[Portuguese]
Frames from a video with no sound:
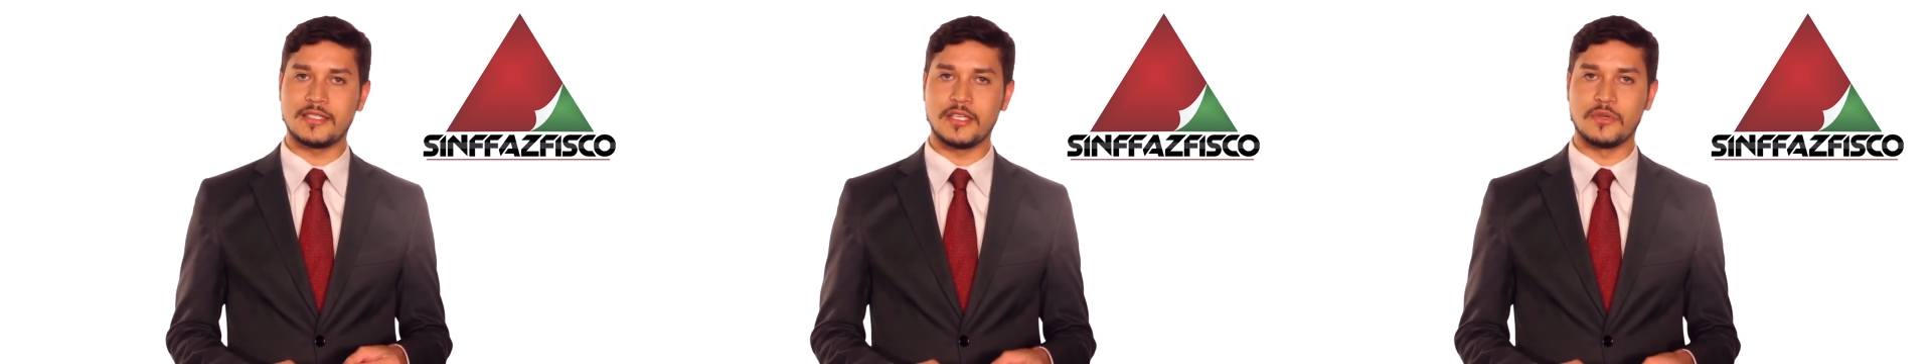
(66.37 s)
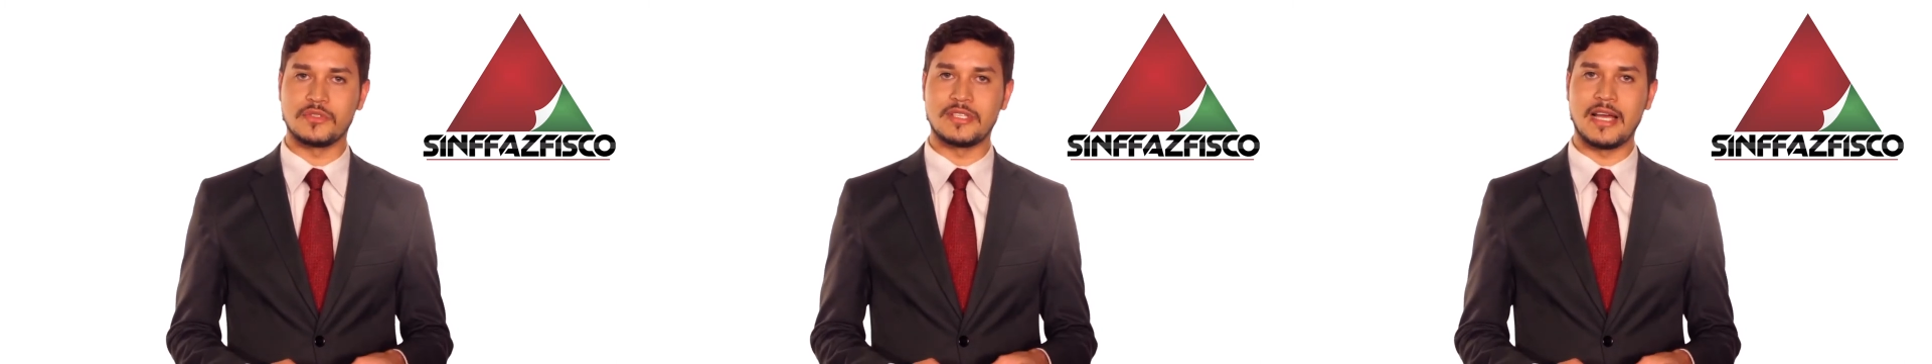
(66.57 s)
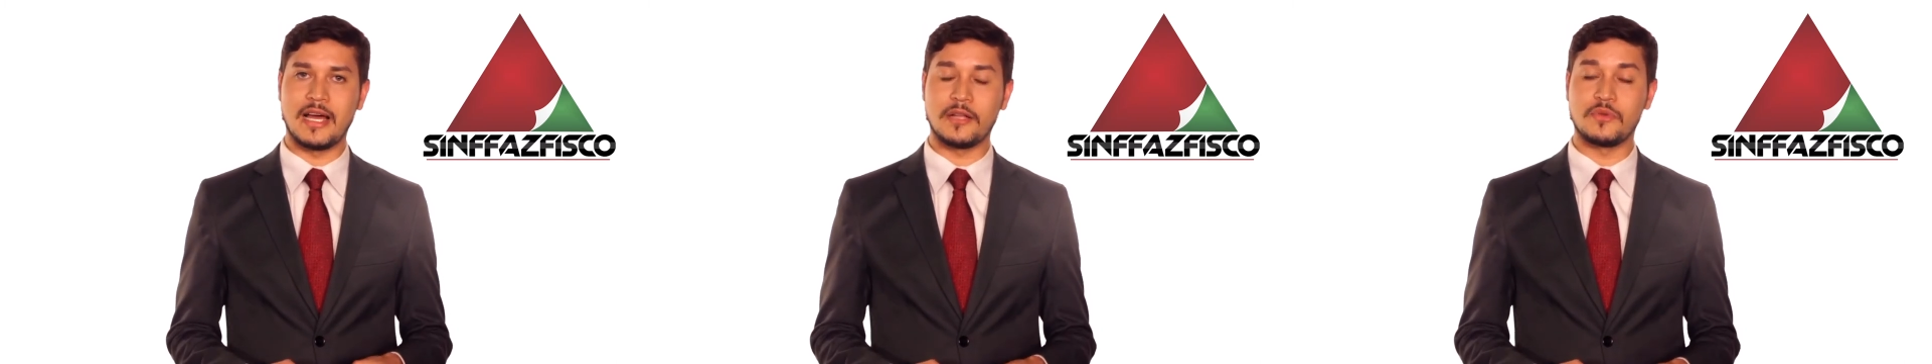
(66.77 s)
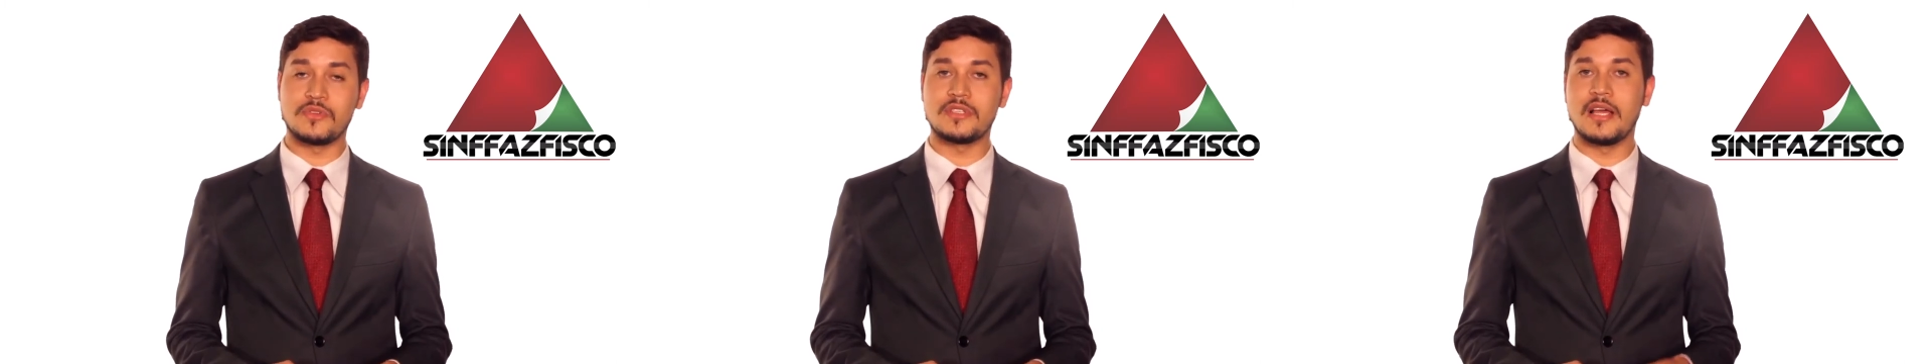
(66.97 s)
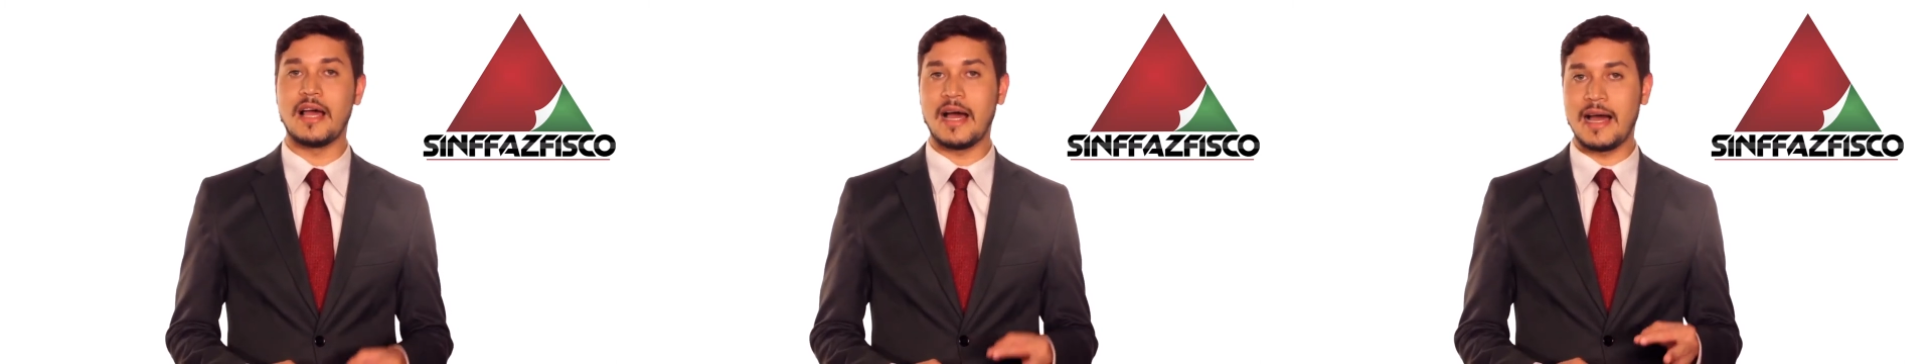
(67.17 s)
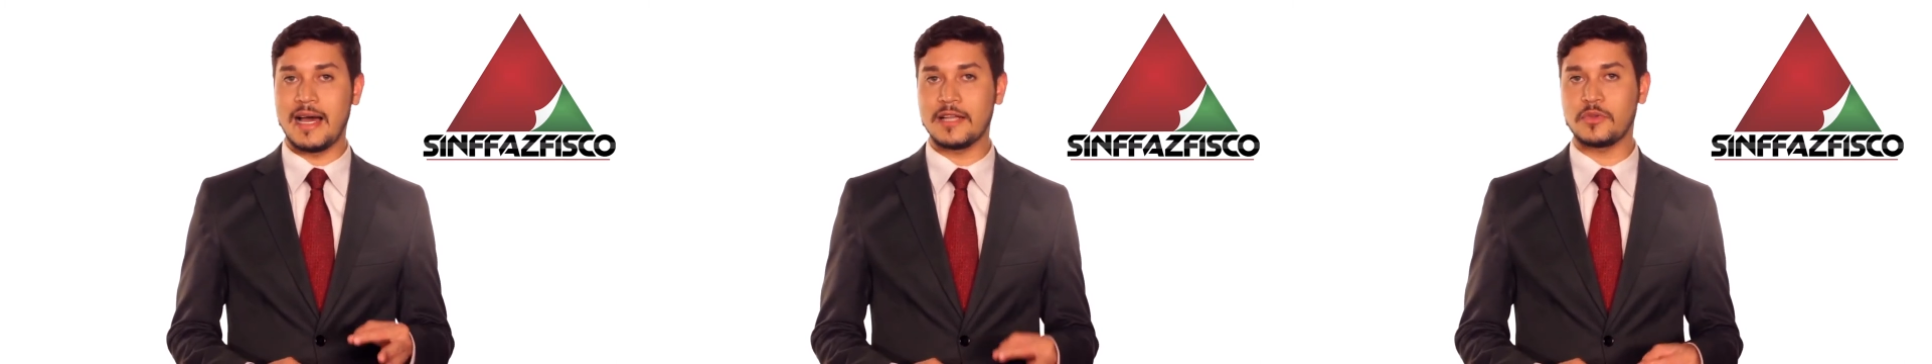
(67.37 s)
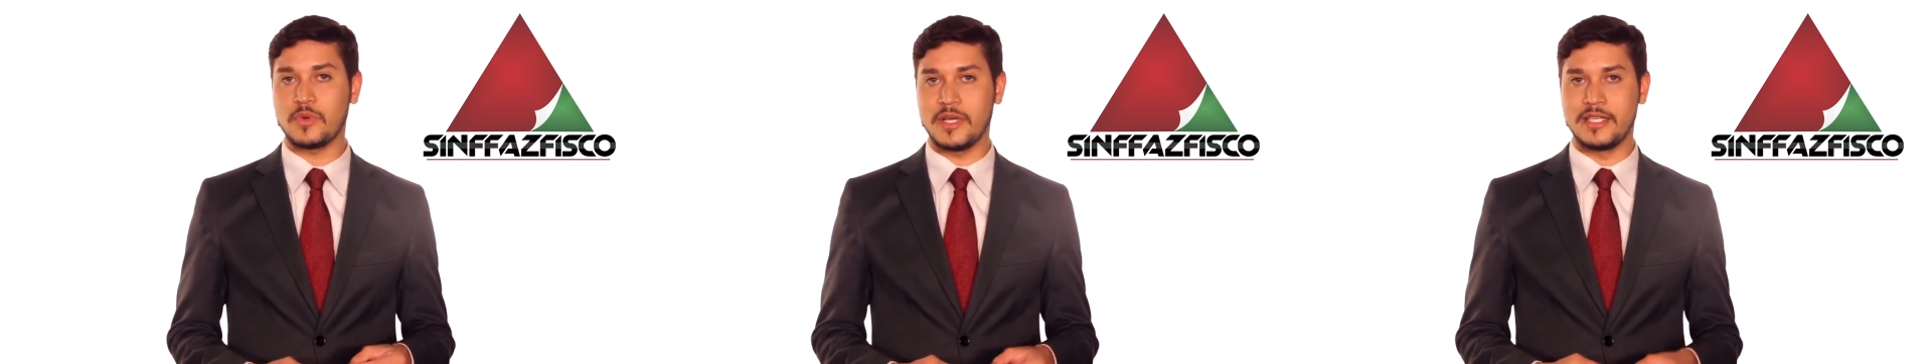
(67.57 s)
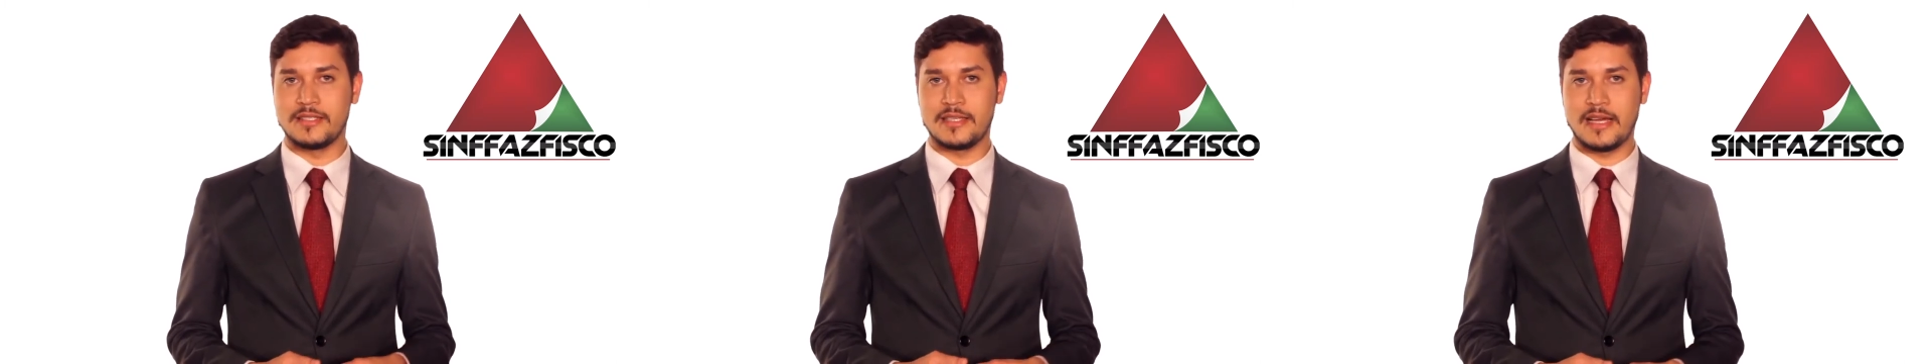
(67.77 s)
seus dados
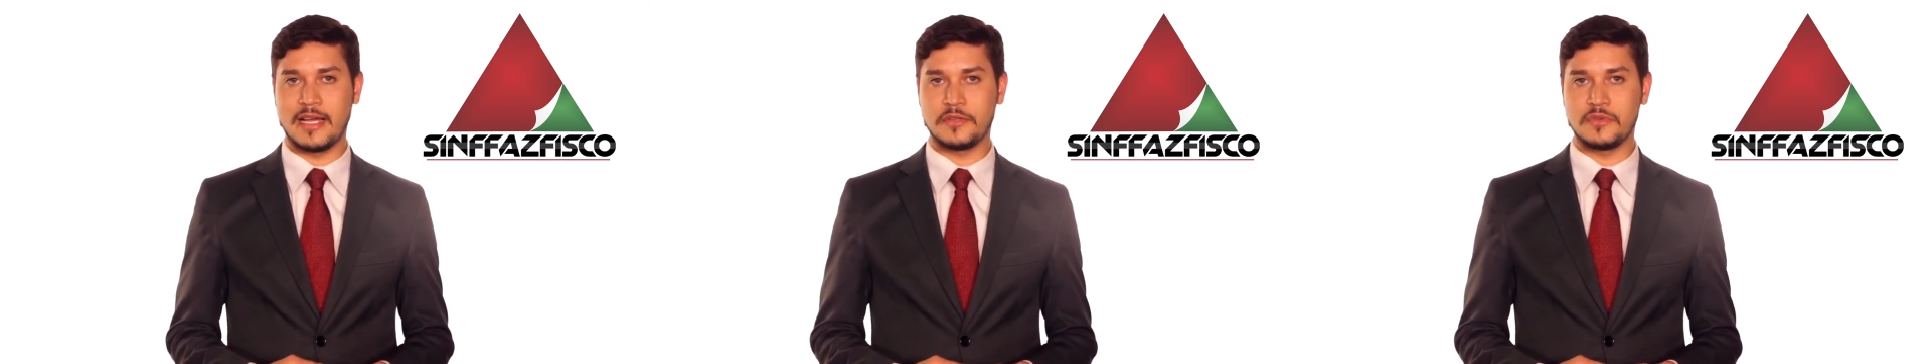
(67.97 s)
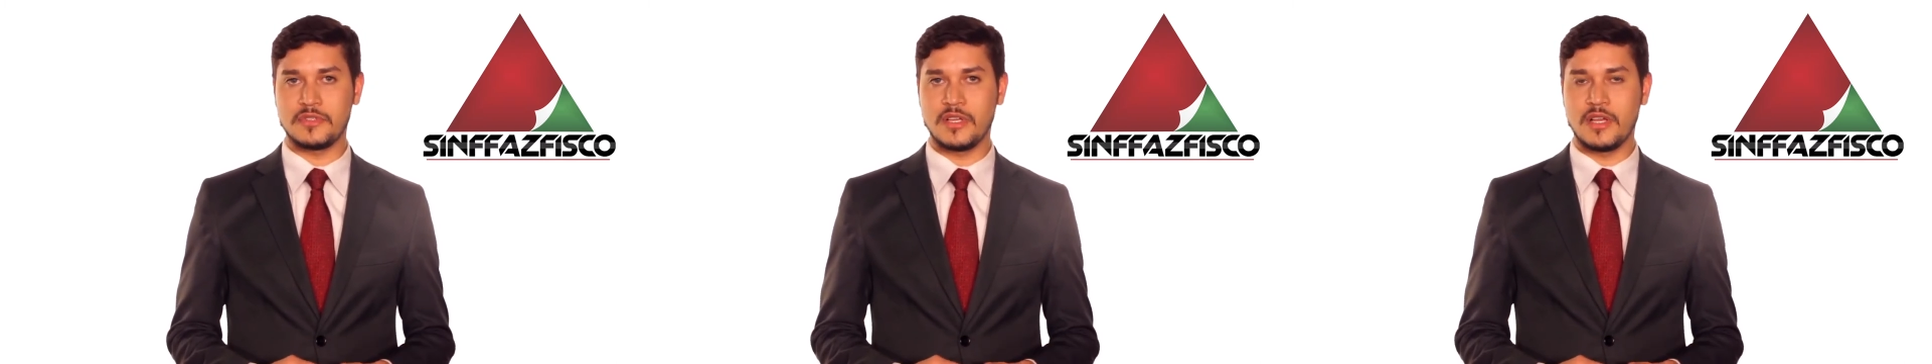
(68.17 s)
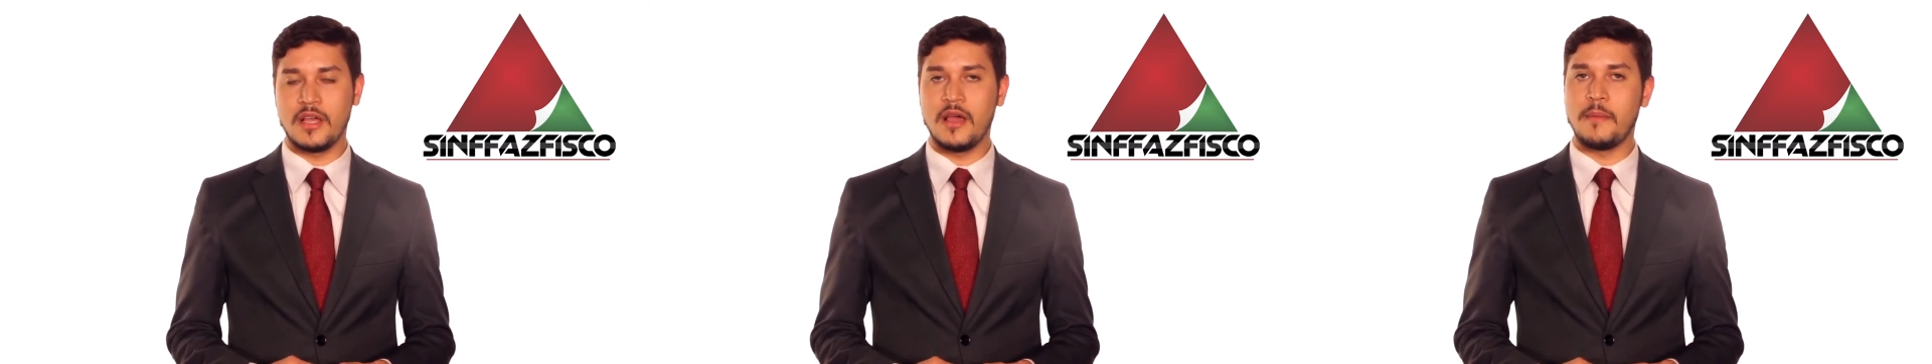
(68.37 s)
atualizados